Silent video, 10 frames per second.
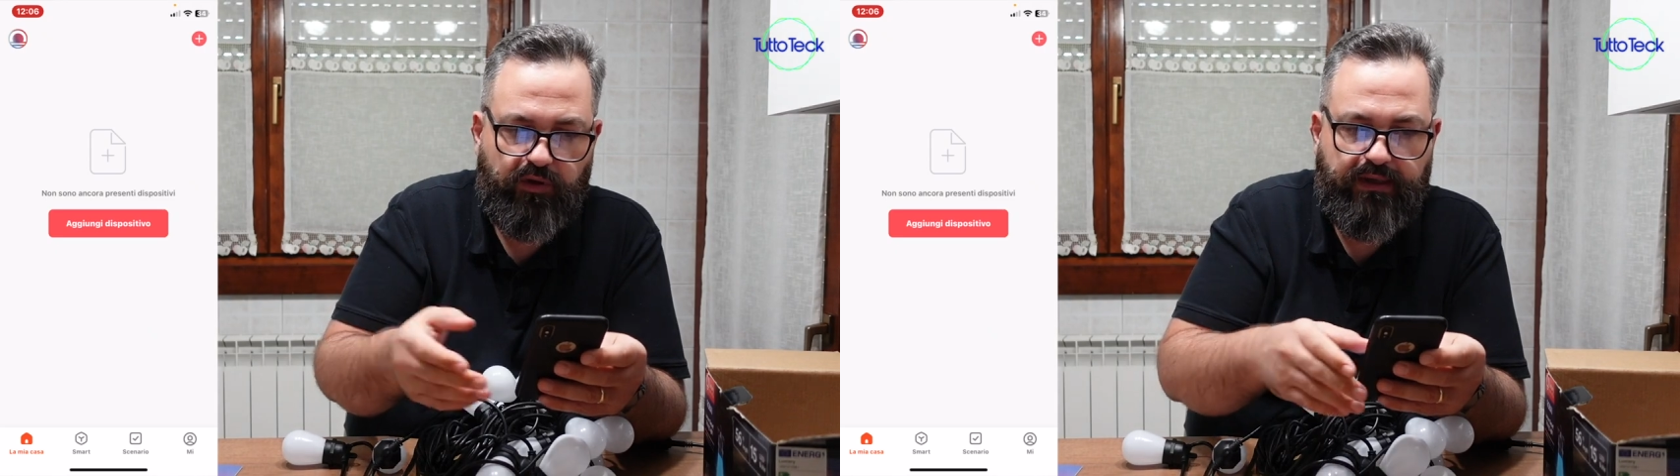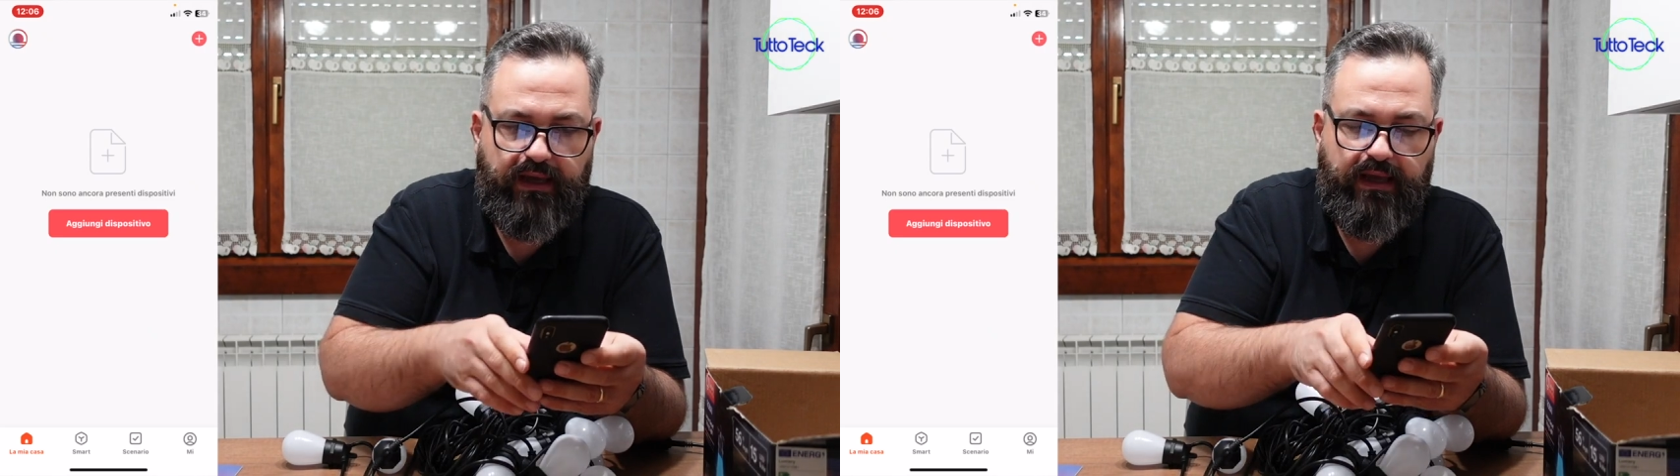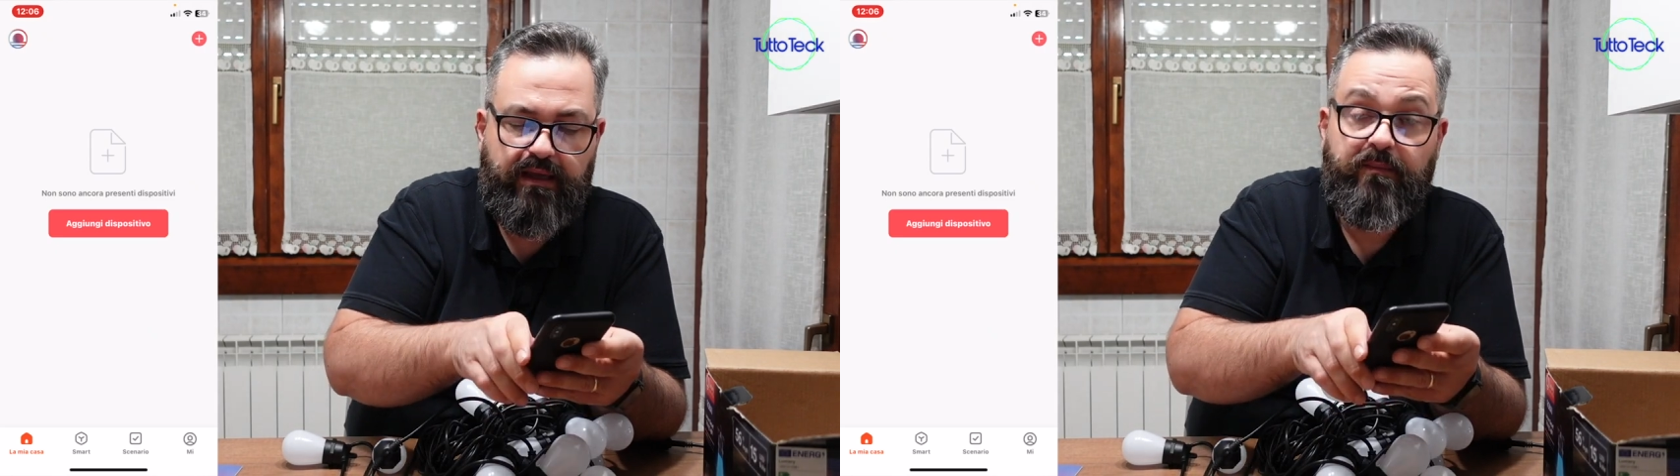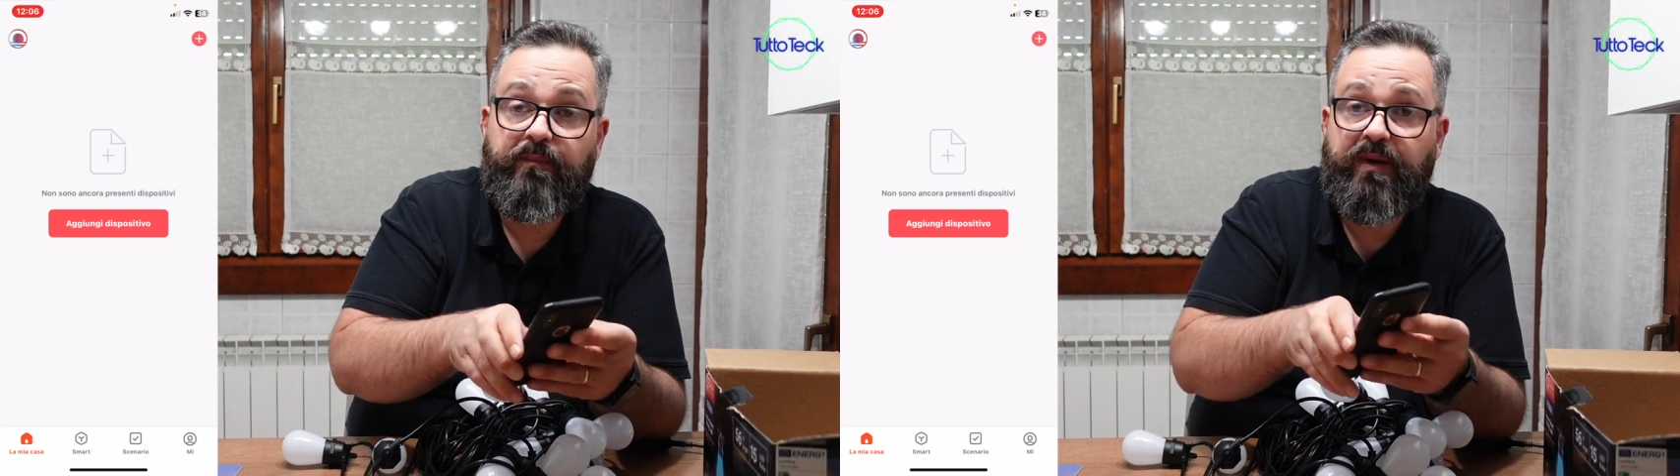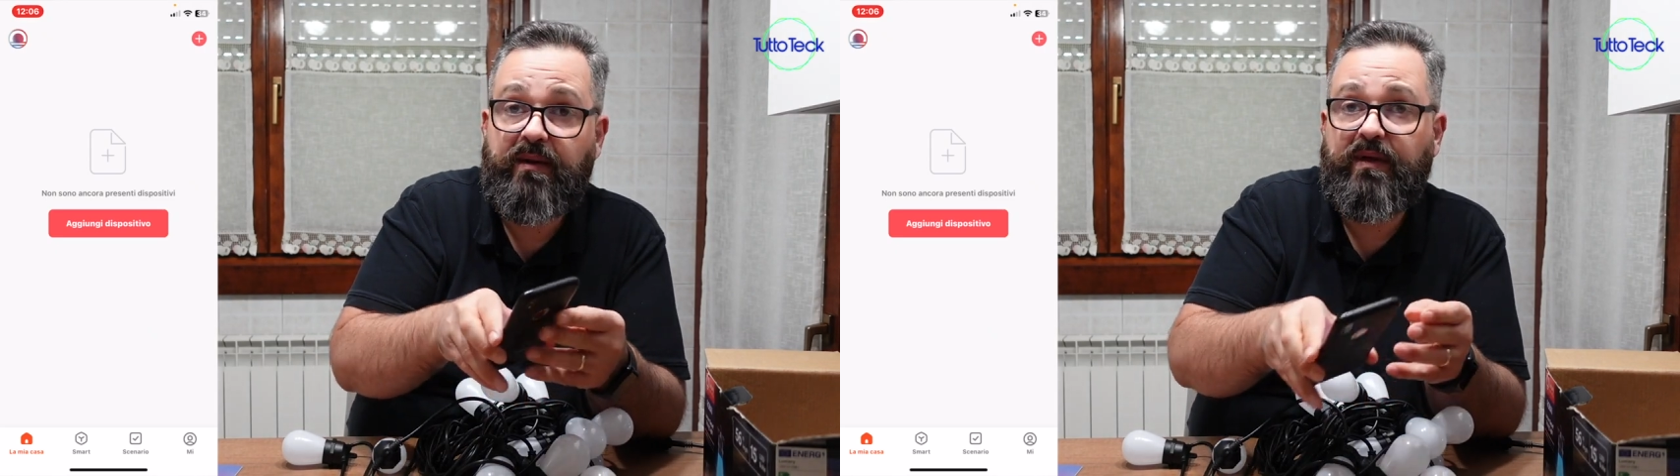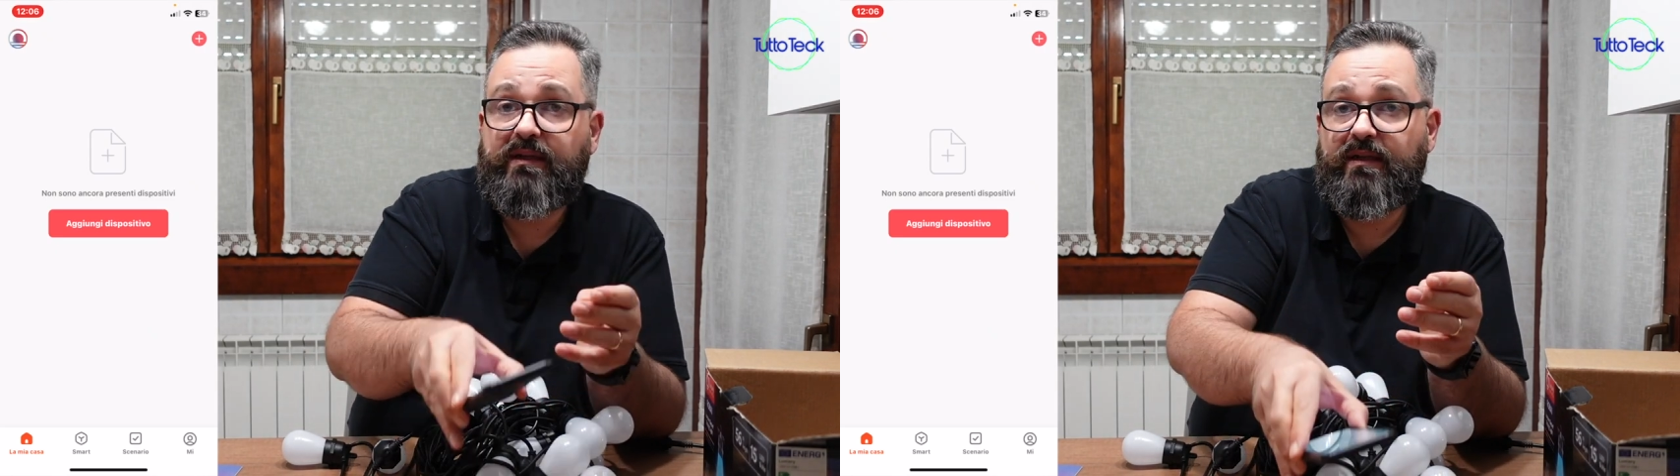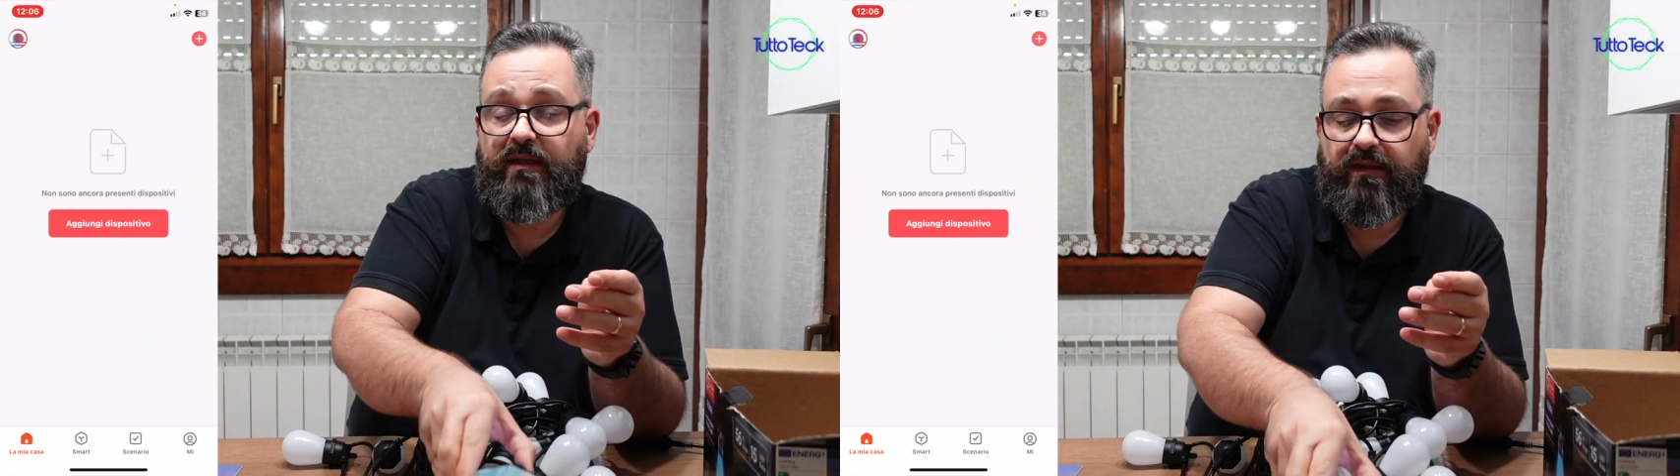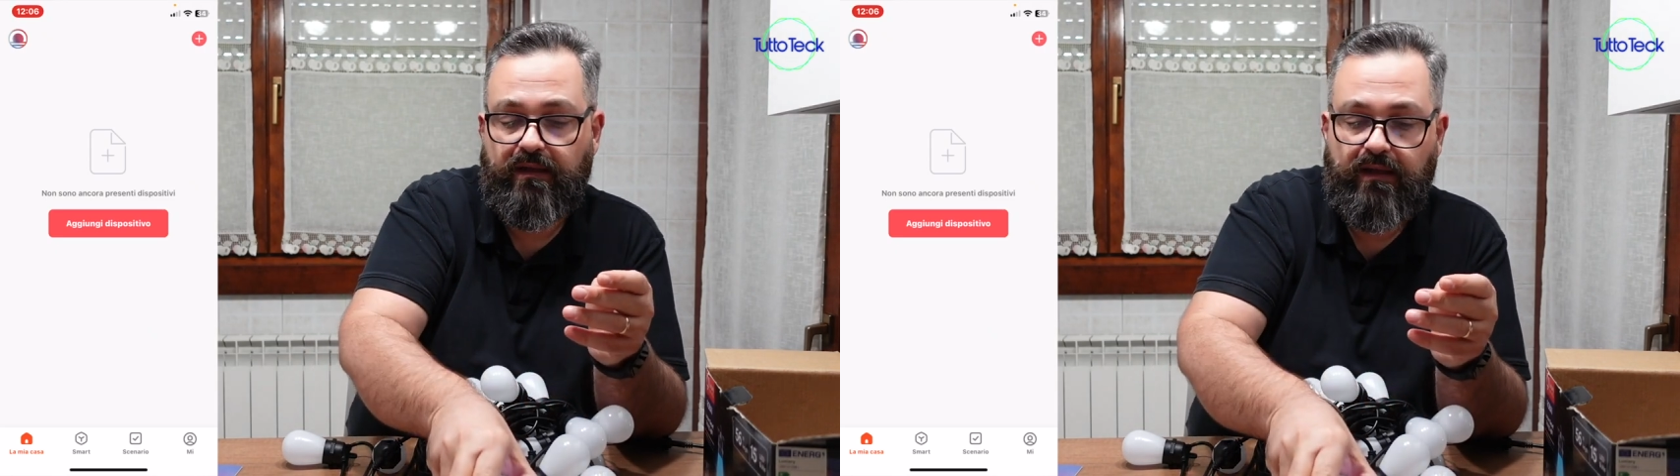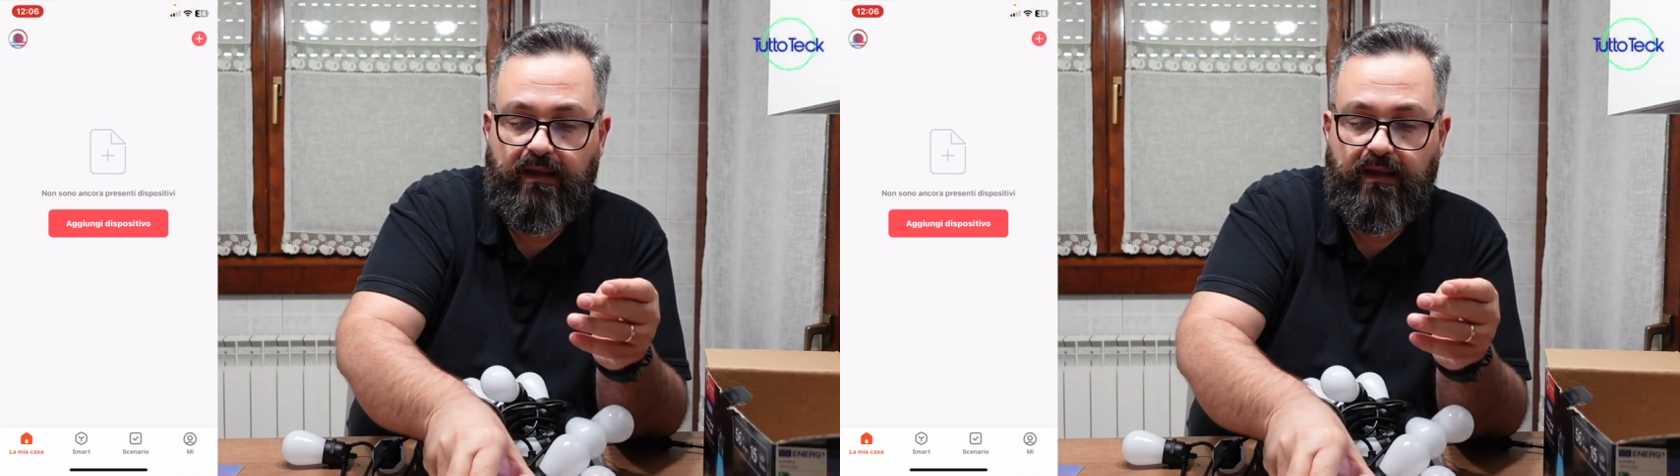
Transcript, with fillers: l'ok, prima di